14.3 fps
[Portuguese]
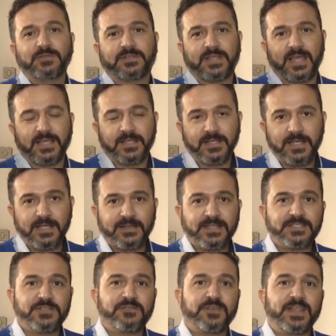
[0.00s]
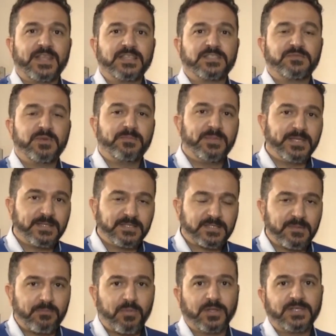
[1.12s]
um tem nas diferentes bebidas
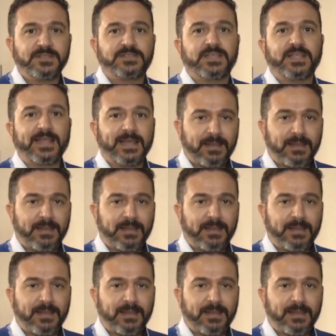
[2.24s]
que podem ser